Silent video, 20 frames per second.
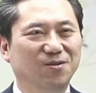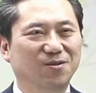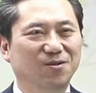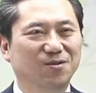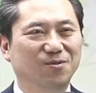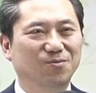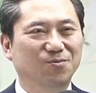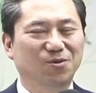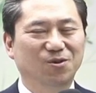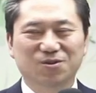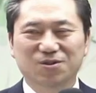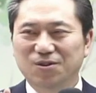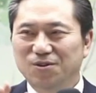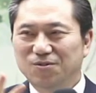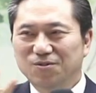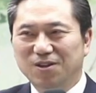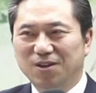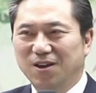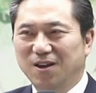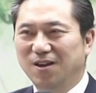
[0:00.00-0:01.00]
뭐
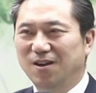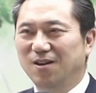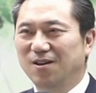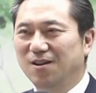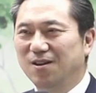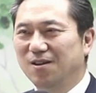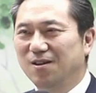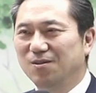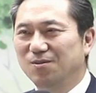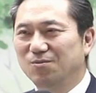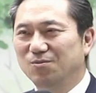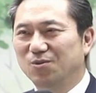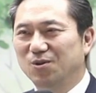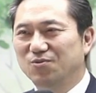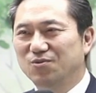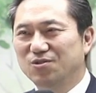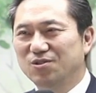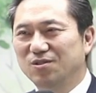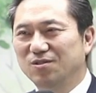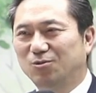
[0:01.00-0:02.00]
그렇게 뭐
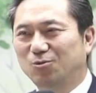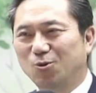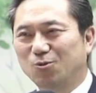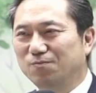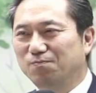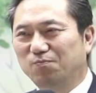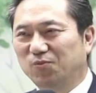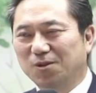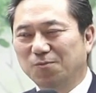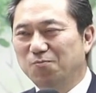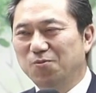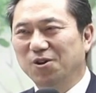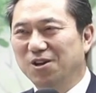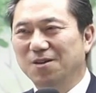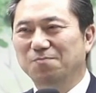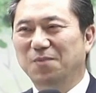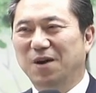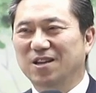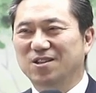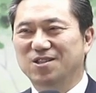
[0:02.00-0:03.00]
무슨
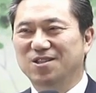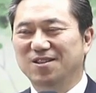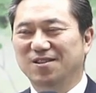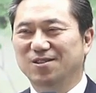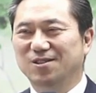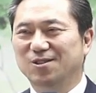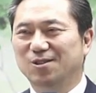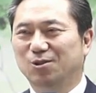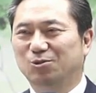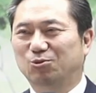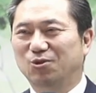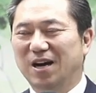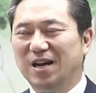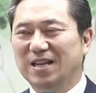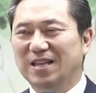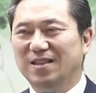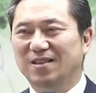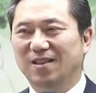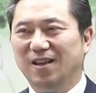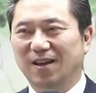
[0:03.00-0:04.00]
특별한 맛이 있는 것도
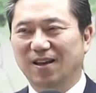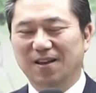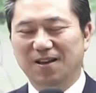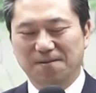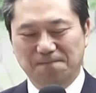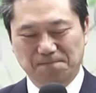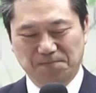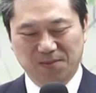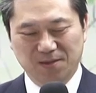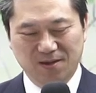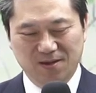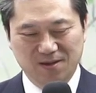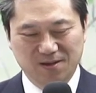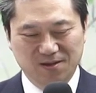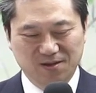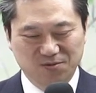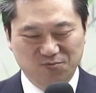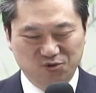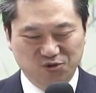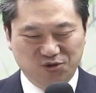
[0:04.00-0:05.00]
아닌데
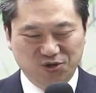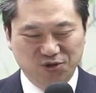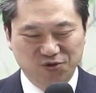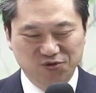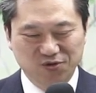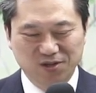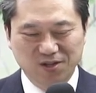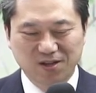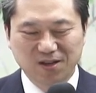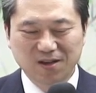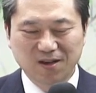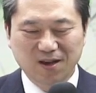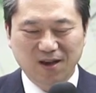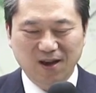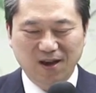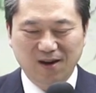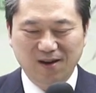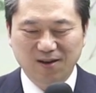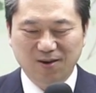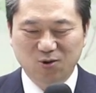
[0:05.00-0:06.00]
무서운
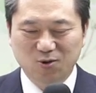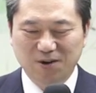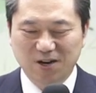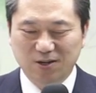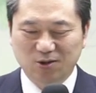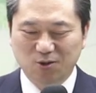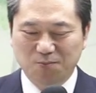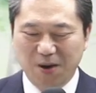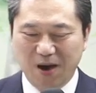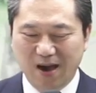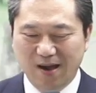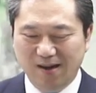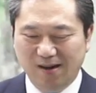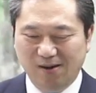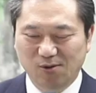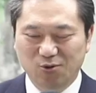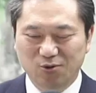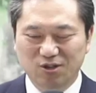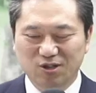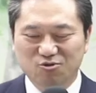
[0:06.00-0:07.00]
헬리코박터
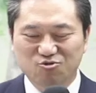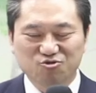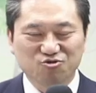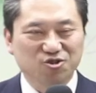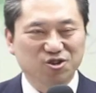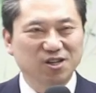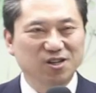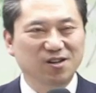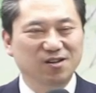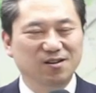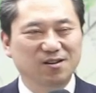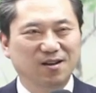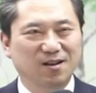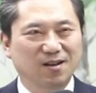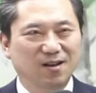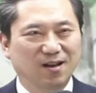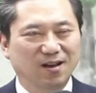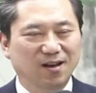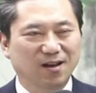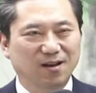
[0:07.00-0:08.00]
파일로리 균을
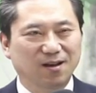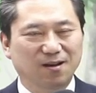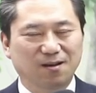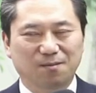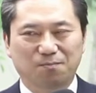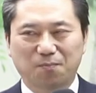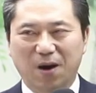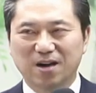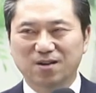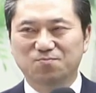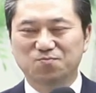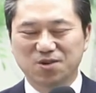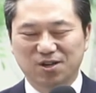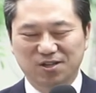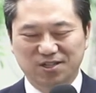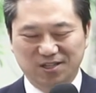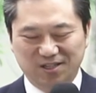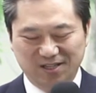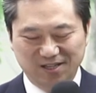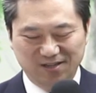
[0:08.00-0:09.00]
아,
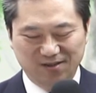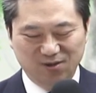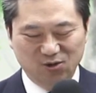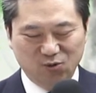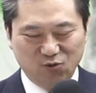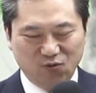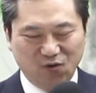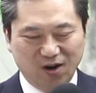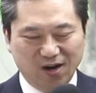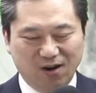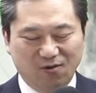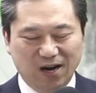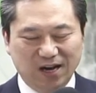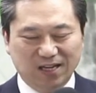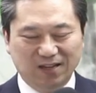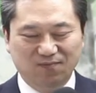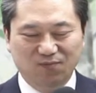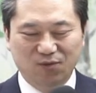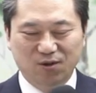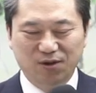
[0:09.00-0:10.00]
박멸시키는 효과가
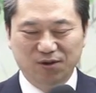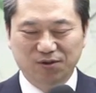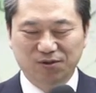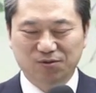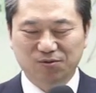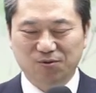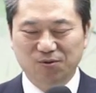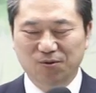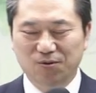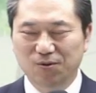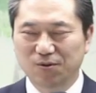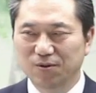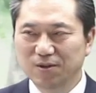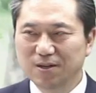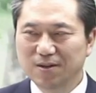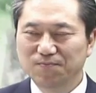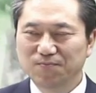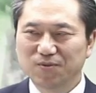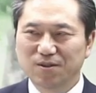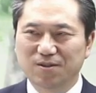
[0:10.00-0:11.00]
확인되었고
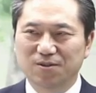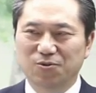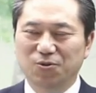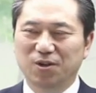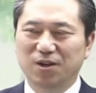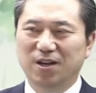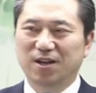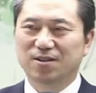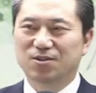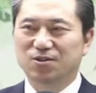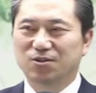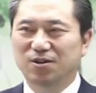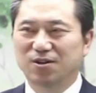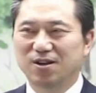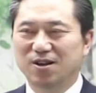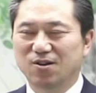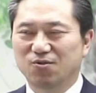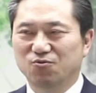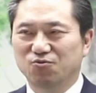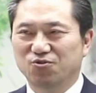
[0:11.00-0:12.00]
그로 인해서
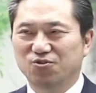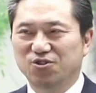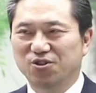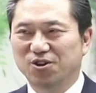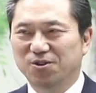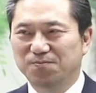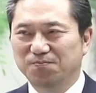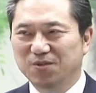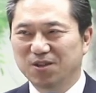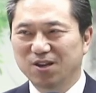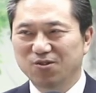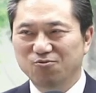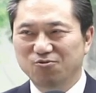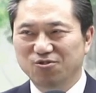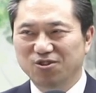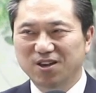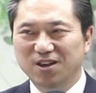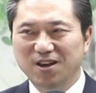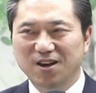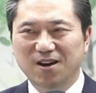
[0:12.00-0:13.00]
위염,
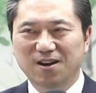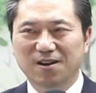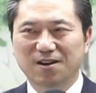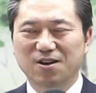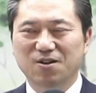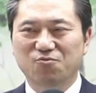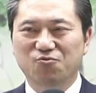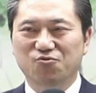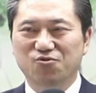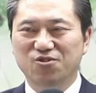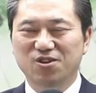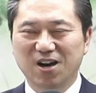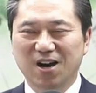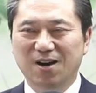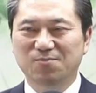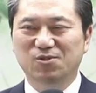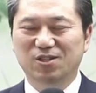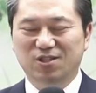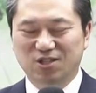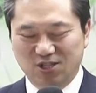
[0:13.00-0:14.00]
위궤양,
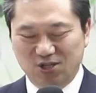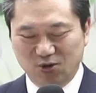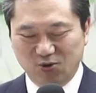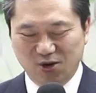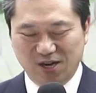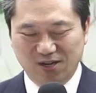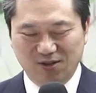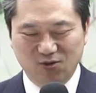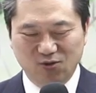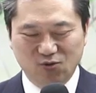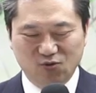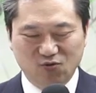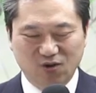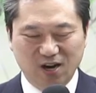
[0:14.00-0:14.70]
위암을 치료하는 효과가